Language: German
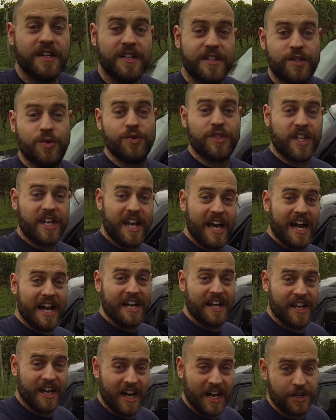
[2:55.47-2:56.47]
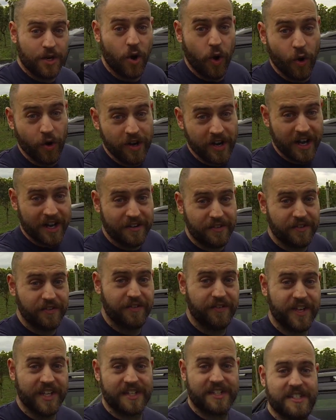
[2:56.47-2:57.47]
Das gute Kerlchen hat
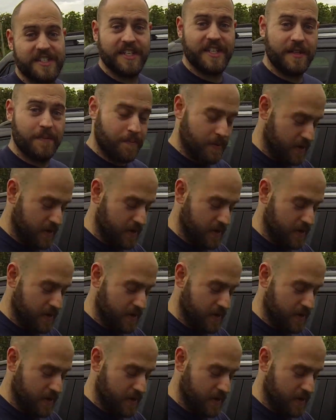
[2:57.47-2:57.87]
140